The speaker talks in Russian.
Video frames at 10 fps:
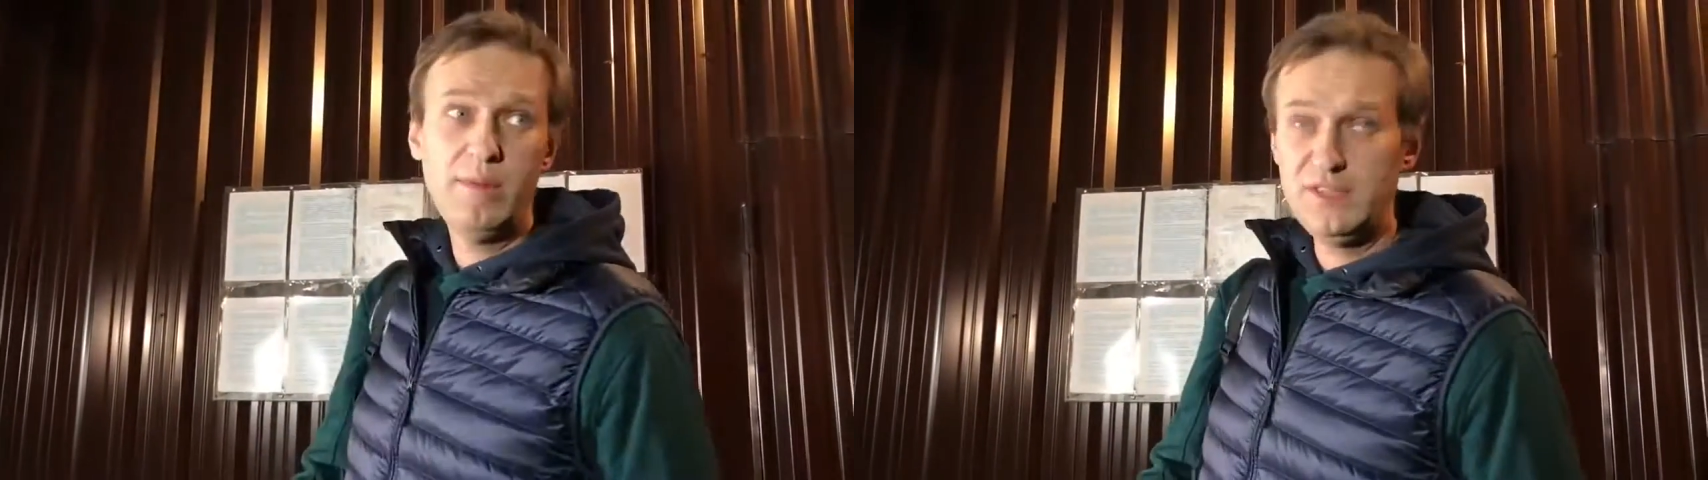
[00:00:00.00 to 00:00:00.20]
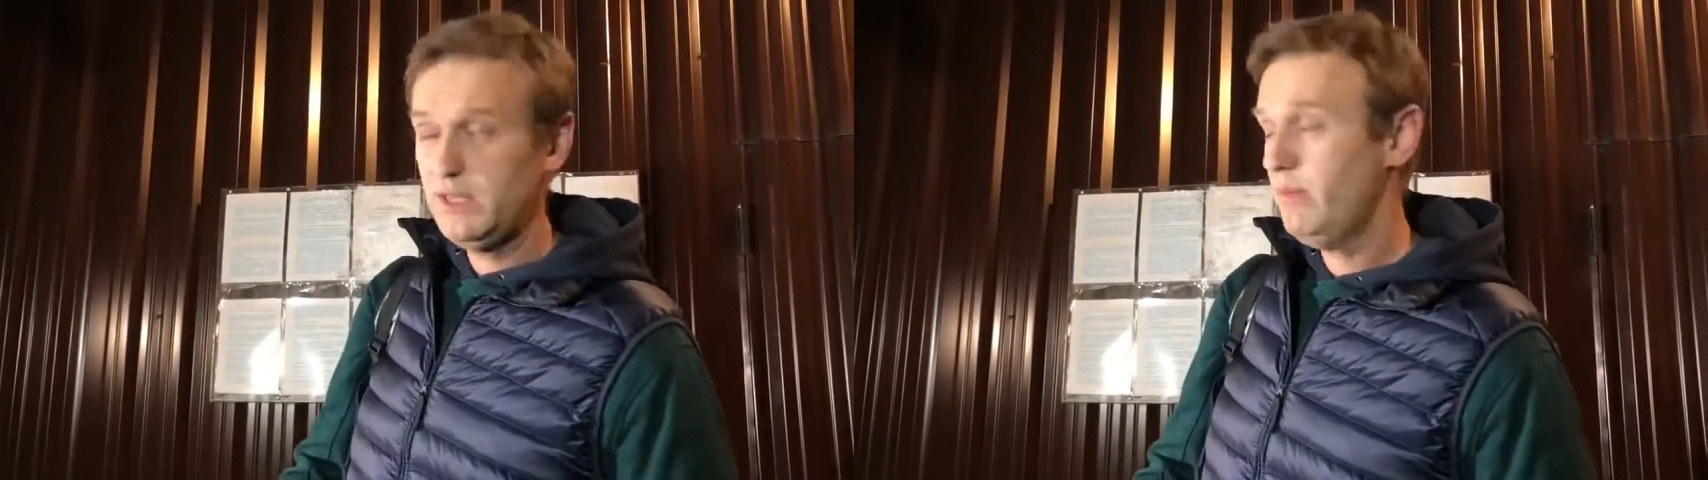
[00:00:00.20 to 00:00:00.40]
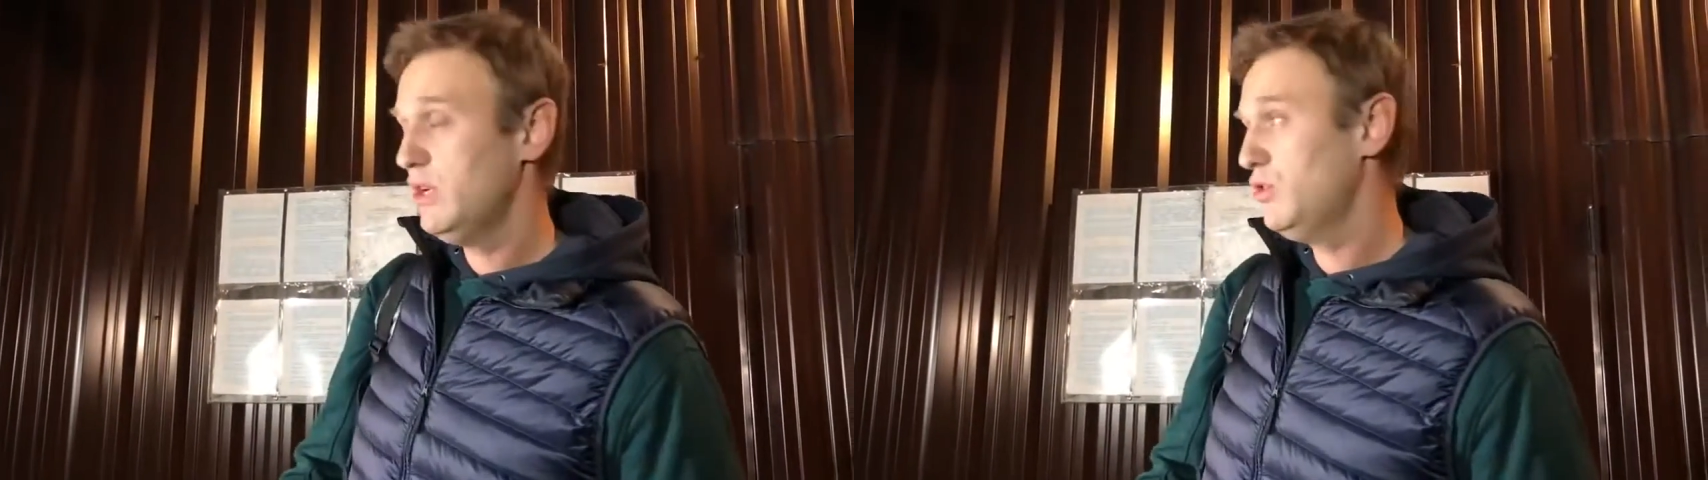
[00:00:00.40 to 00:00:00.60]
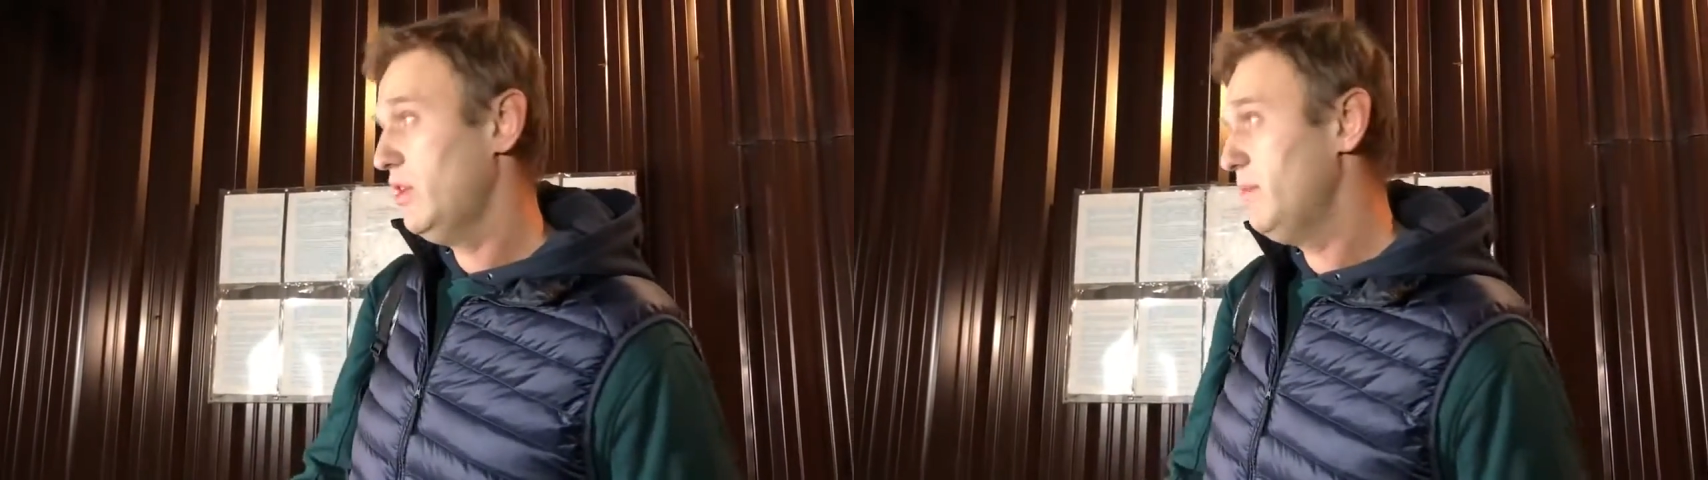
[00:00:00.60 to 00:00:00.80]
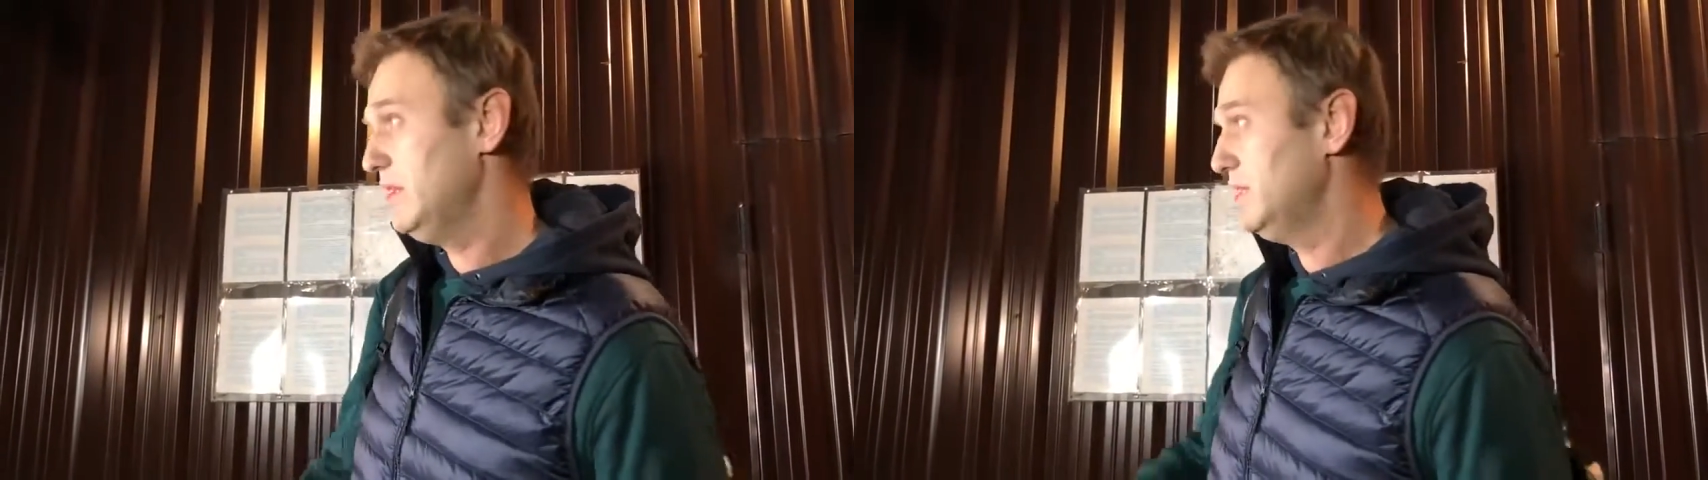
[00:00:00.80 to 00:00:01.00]
Спасибо
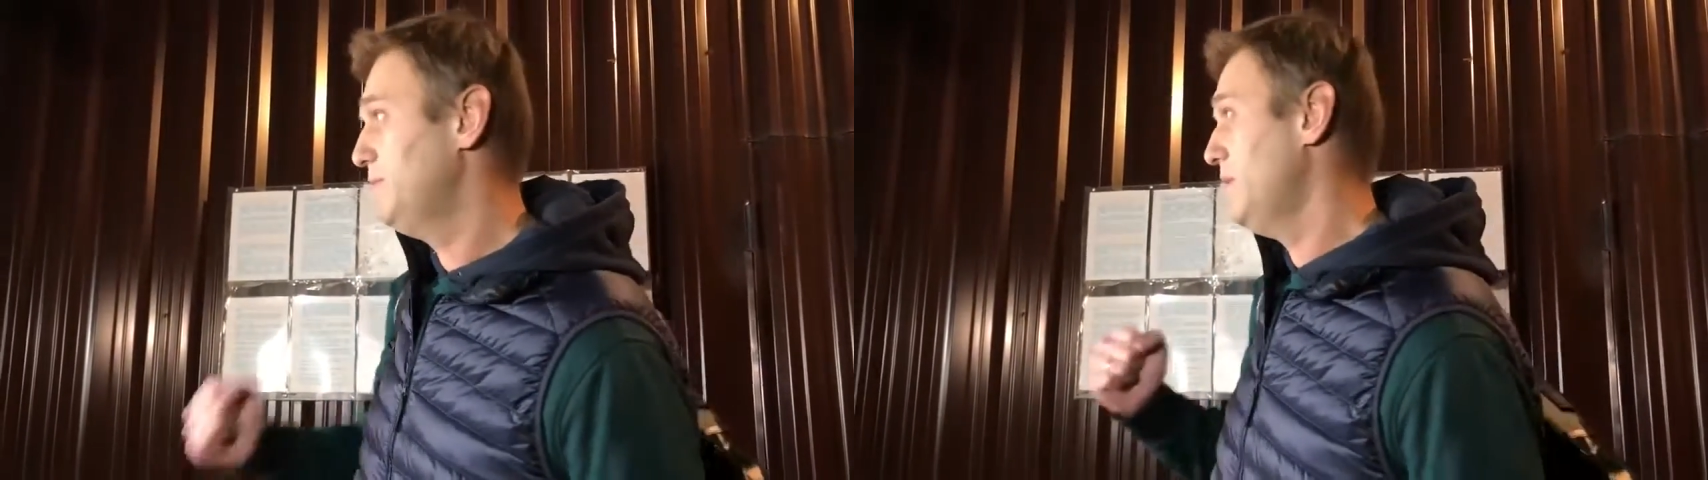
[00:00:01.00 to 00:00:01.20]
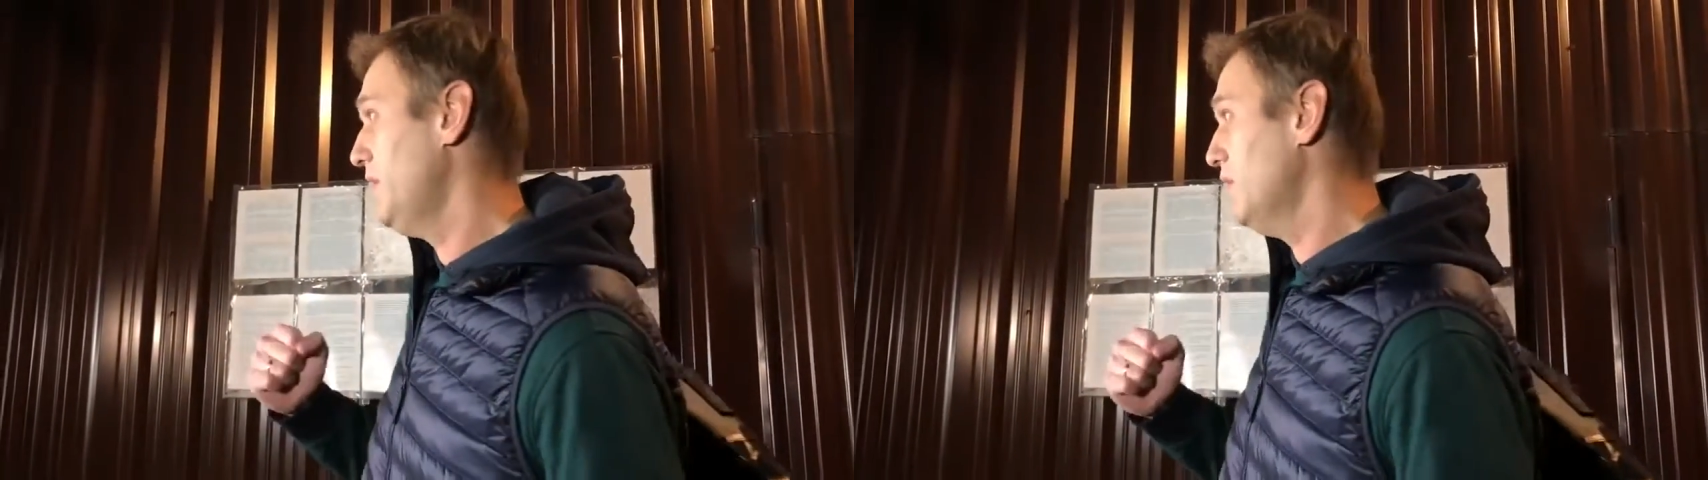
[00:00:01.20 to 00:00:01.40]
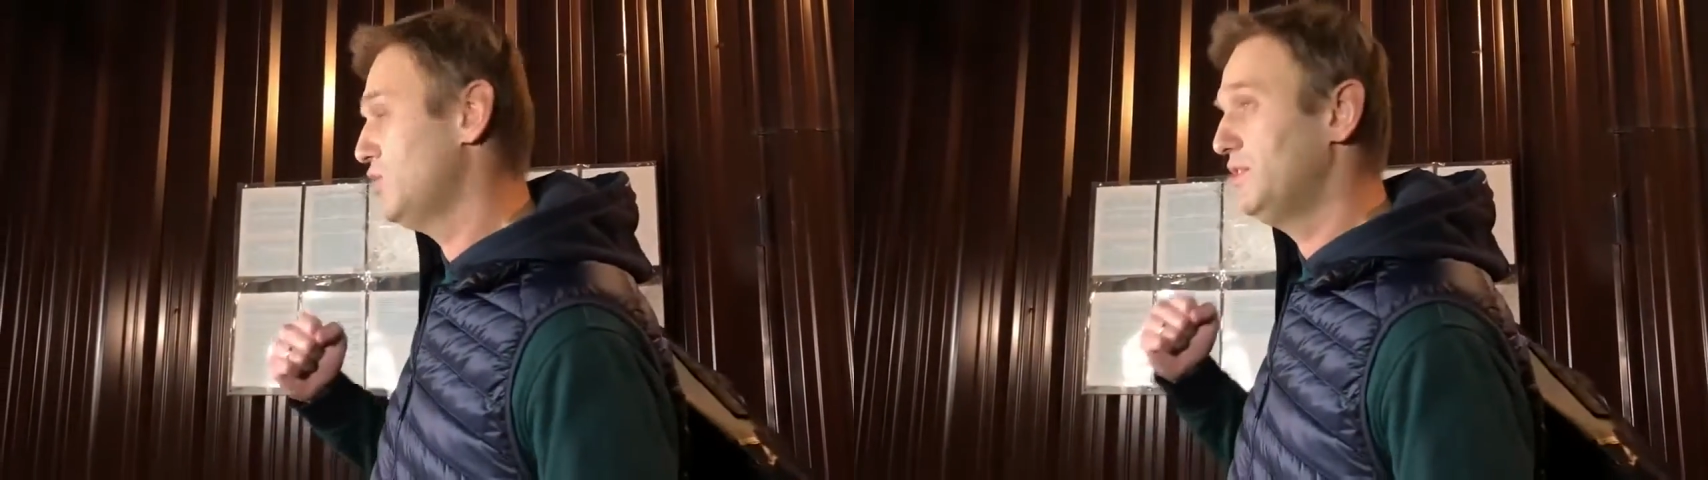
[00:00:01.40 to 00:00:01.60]
большое, ребята. Теперь я